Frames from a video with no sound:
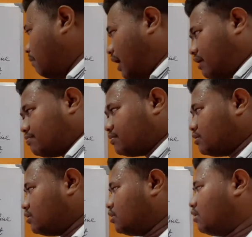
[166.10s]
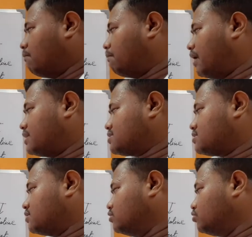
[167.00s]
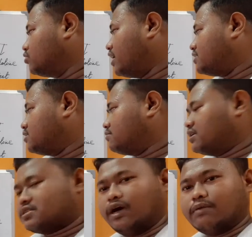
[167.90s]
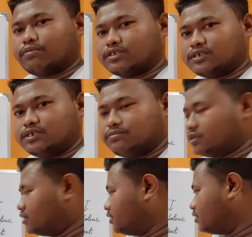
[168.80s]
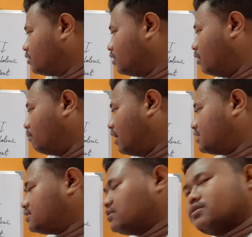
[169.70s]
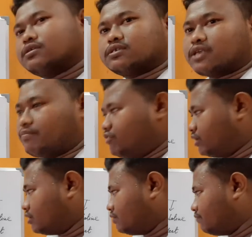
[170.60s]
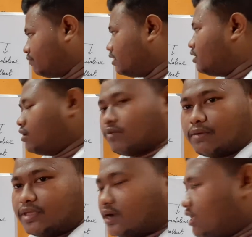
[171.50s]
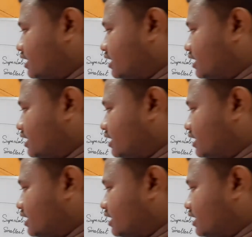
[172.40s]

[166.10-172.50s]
ভার্ব প্লাস দুটো অ্যাজের মাঝখানে পজিটিভ ডিগ্রি প্লাস সাবজেক্ট এবার আমি একটা